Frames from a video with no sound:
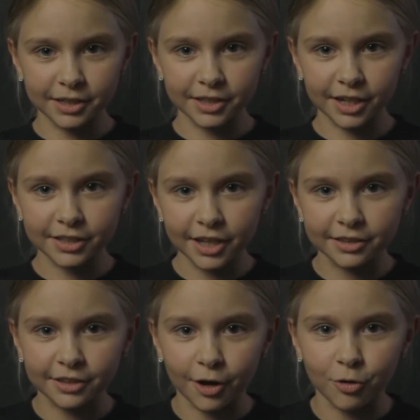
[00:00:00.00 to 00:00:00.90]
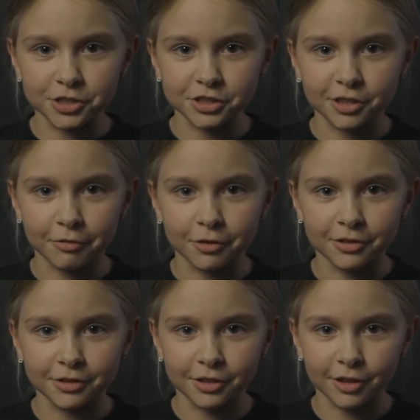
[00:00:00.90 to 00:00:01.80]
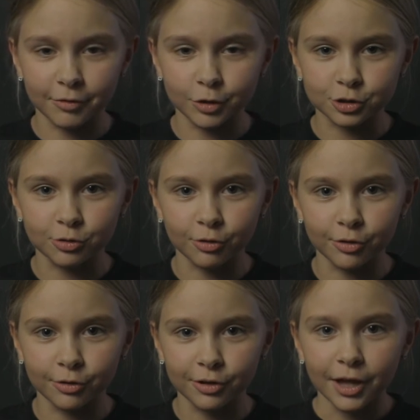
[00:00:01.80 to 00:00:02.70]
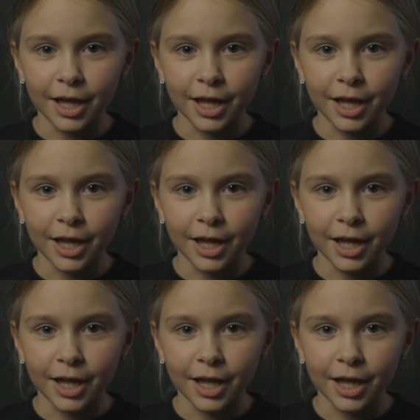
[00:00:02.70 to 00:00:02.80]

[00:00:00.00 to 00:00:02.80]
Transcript: Иногда это доходит до того, что